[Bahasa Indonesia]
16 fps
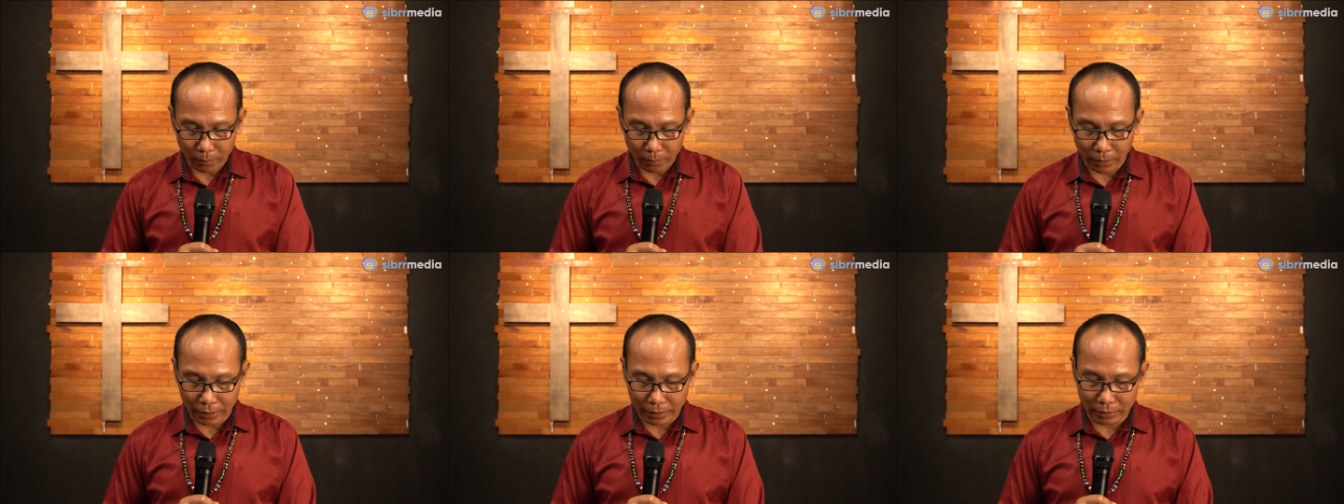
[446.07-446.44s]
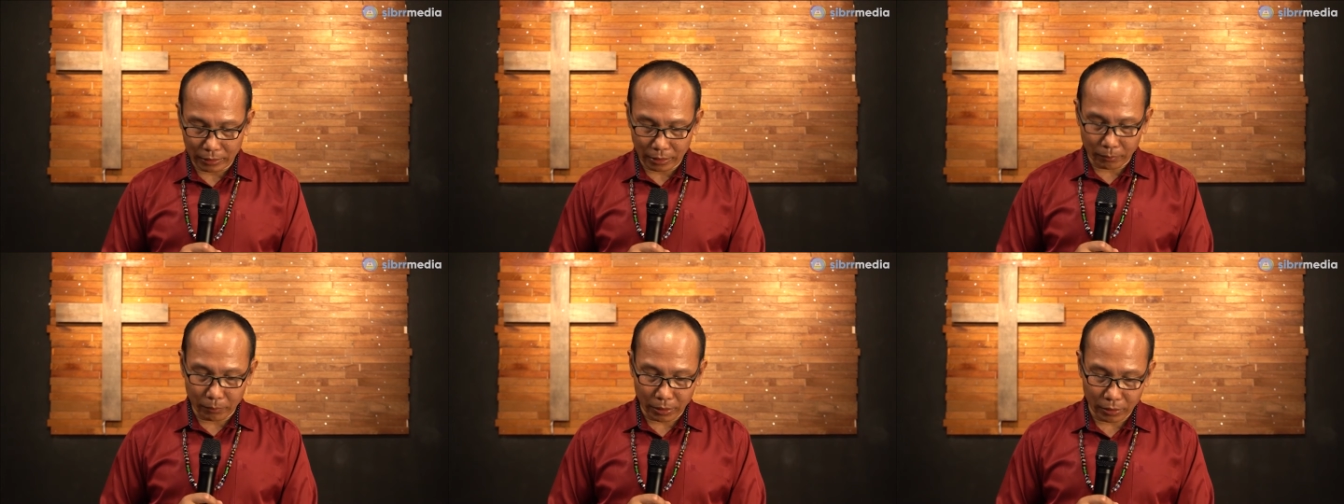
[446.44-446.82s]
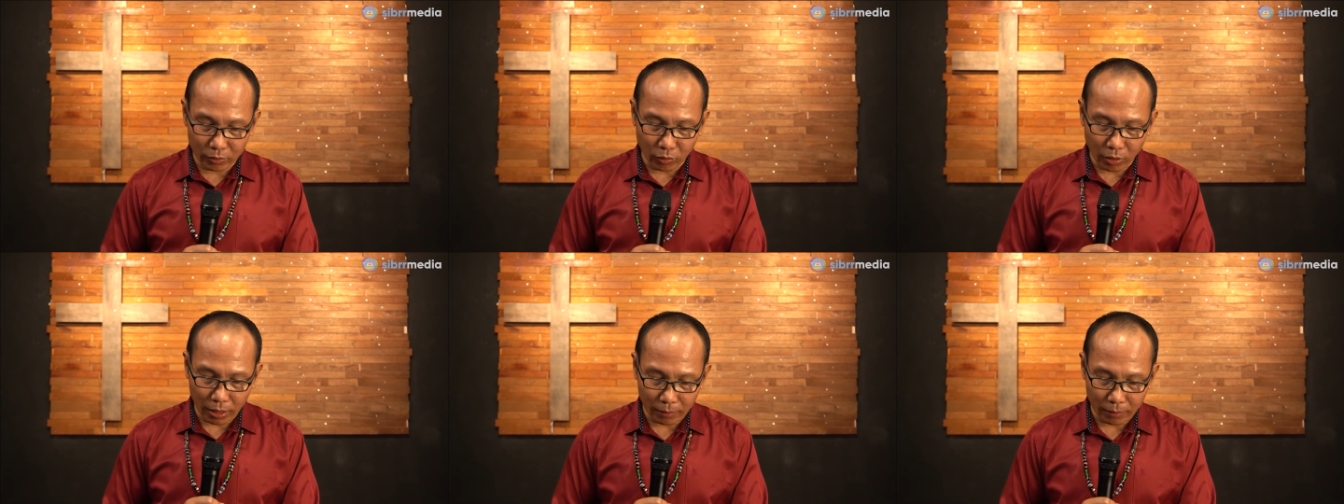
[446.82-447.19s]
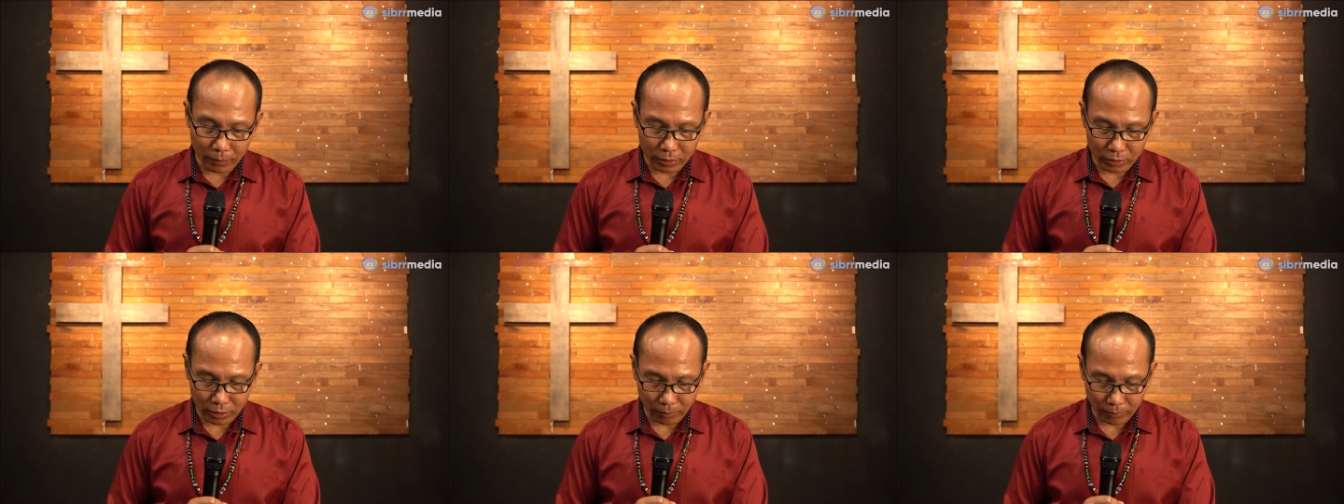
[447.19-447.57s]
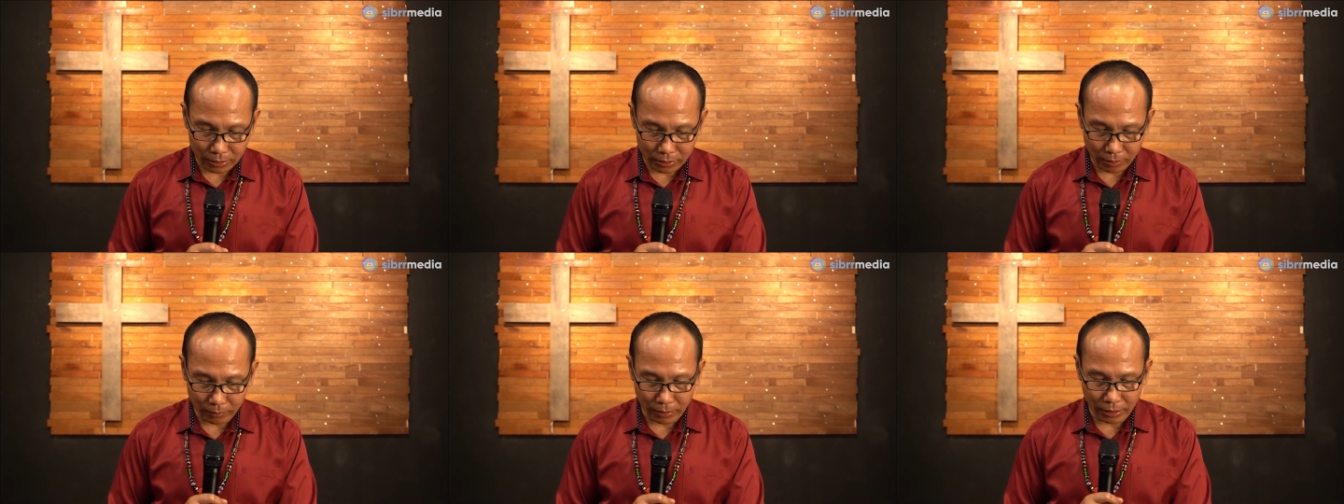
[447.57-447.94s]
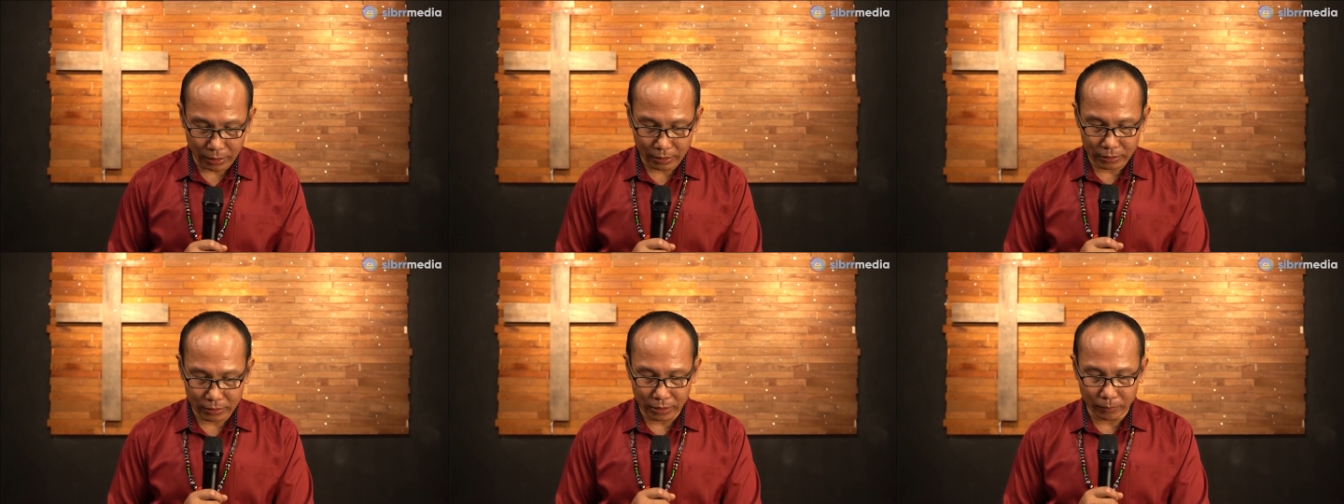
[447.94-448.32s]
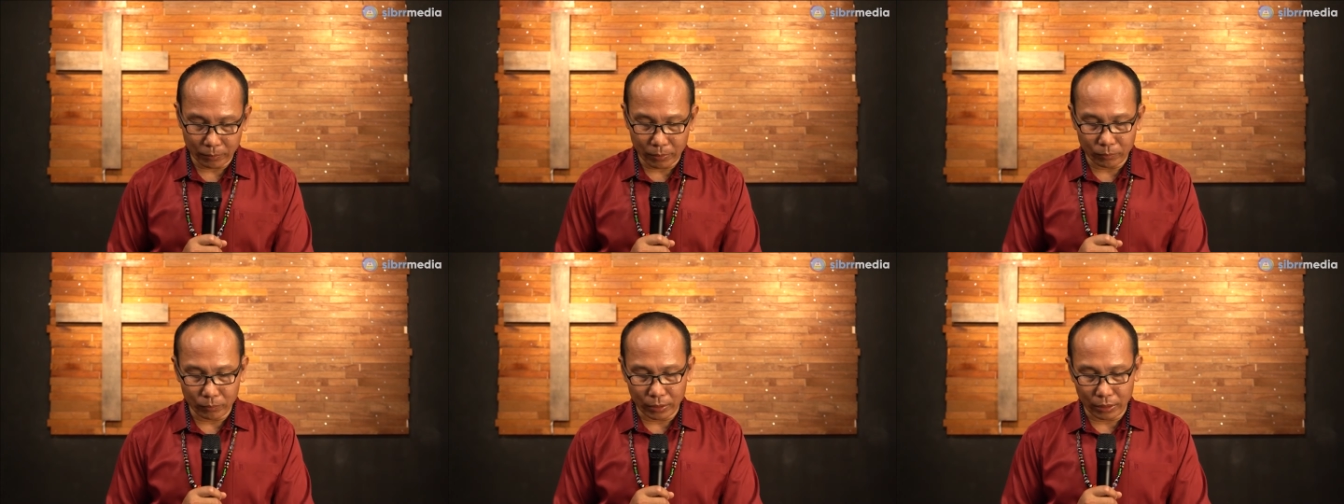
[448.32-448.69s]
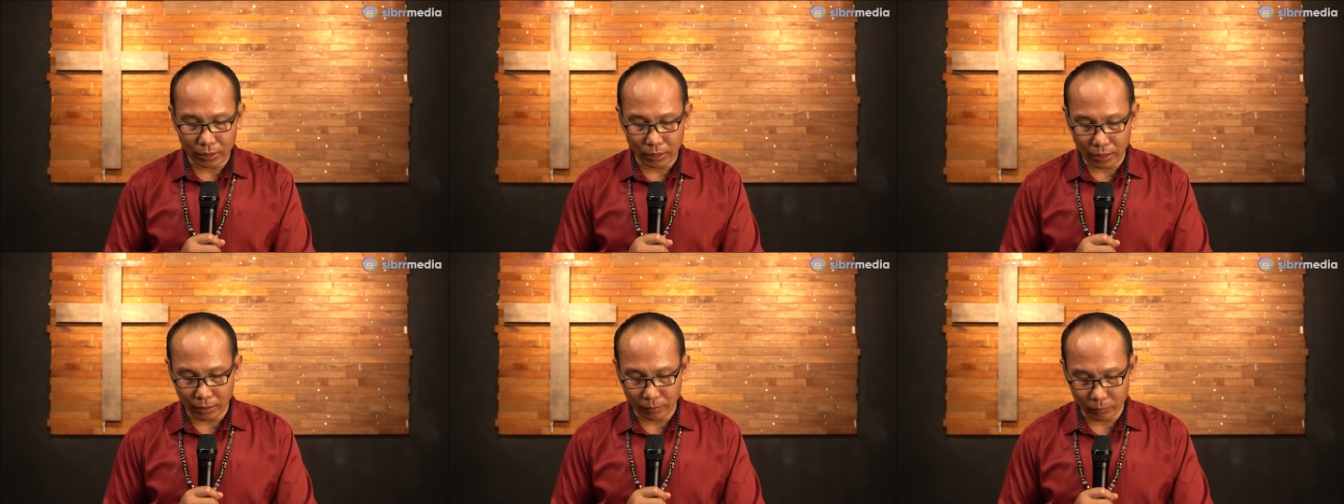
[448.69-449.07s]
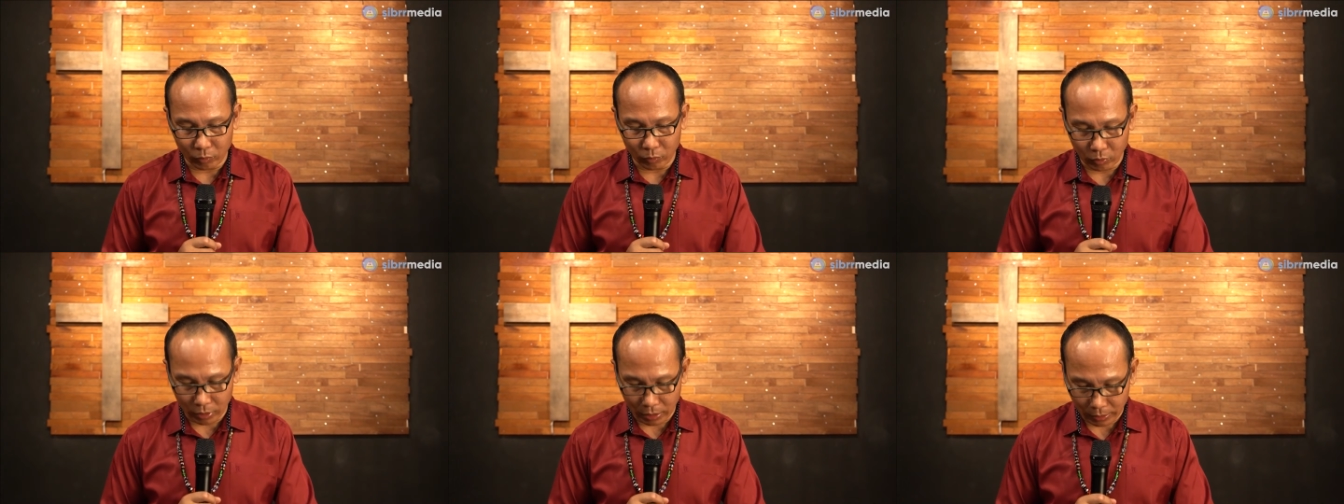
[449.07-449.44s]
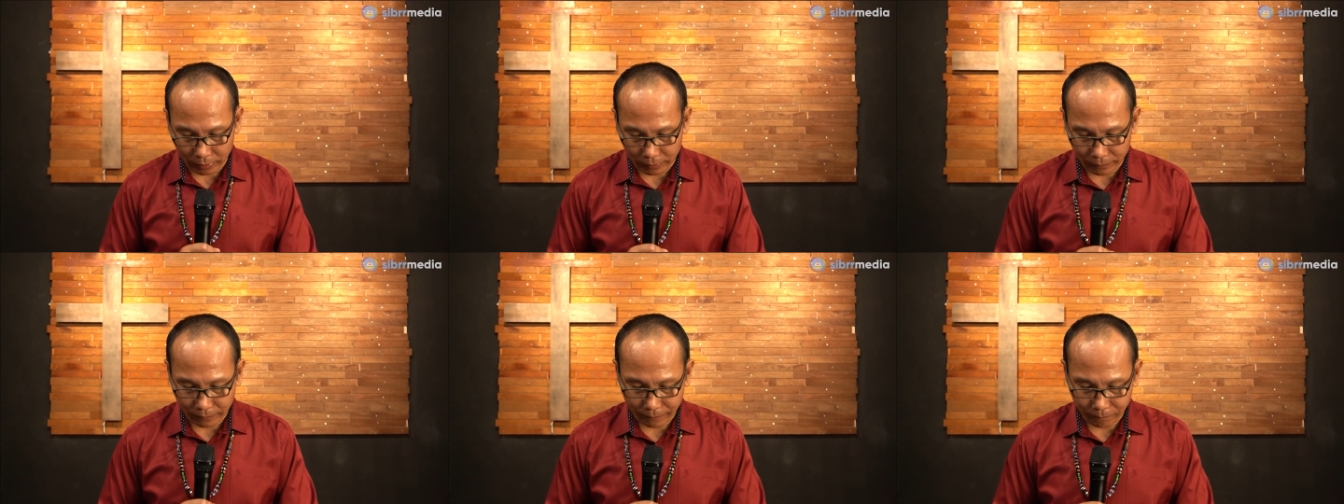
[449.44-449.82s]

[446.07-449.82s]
Mari kita berdoa bersama-sama, saya pimpin dalam doa.